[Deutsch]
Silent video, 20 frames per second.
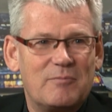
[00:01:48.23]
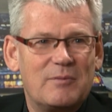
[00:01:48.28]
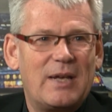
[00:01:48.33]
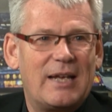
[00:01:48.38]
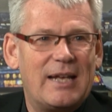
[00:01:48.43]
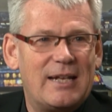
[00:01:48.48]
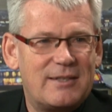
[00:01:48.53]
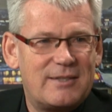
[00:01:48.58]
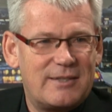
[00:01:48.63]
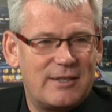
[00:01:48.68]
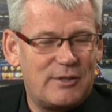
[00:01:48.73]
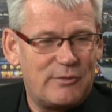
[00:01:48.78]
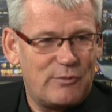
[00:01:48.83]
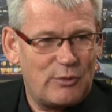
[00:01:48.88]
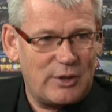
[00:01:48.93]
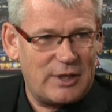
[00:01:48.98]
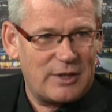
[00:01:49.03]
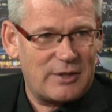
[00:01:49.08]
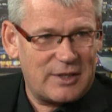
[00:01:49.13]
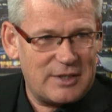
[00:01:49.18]
hält sich
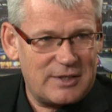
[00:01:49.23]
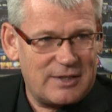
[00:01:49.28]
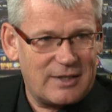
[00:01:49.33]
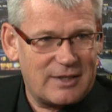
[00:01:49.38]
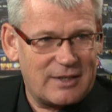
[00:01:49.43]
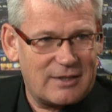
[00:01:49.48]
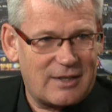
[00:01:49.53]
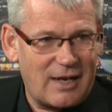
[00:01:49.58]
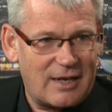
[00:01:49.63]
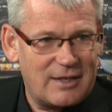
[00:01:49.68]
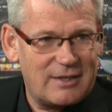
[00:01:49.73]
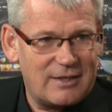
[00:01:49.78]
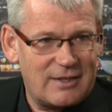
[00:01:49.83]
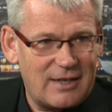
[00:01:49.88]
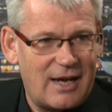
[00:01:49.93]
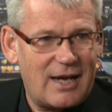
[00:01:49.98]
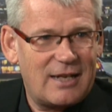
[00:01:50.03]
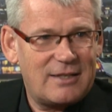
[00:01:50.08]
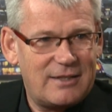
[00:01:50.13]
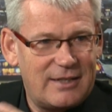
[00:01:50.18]
für den richtigen
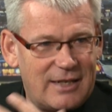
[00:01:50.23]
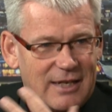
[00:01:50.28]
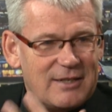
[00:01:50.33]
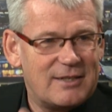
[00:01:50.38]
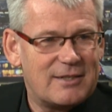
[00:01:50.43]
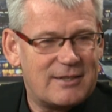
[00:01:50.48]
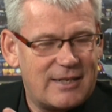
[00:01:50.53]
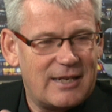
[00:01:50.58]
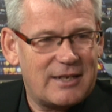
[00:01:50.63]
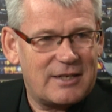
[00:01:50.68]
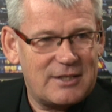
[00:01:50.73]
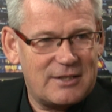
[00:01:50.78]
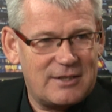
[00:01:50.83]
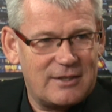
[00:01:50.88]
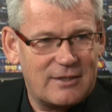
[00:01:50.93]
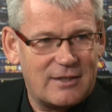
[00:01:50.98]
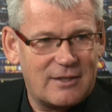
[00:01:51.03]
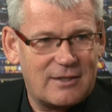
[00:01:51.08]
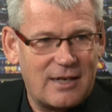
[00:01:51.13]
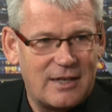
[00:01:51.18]
Kandidat, er ist der
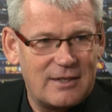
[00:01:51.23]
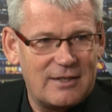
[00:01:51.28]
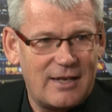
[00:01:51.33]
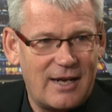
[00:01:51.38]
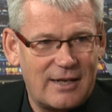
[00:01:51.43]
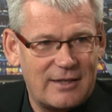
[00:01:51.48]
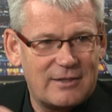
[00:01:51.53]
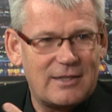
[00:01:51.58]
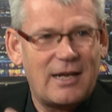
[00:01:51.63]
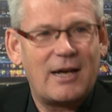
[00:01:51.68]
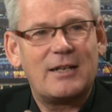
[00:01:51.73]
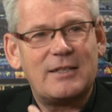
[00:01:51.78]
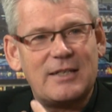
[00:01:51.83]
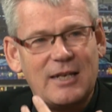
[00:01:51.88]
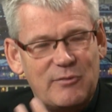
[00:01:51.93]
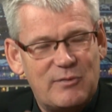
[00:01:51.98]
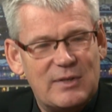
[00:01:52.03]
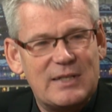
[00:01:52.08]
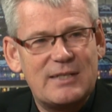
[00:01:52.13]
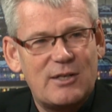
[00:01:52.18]
richtige Kandidat,
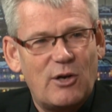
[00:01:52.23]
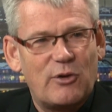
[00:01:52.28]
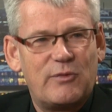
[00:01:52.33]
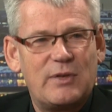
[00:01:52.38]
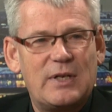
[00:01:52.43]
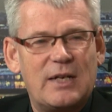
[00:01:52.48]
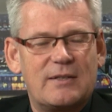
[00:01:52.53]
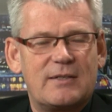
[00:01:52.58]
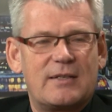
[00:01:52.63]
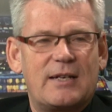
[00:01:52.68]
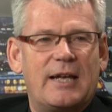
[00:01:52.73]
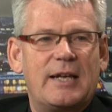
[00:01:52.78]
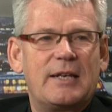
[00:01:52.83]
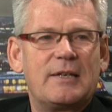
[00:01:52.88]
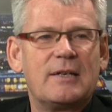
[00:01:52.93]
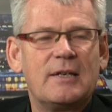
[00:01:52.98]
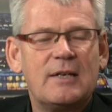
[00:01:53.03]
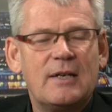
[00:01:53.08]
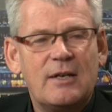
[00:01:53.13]
er will es auch wieder sein.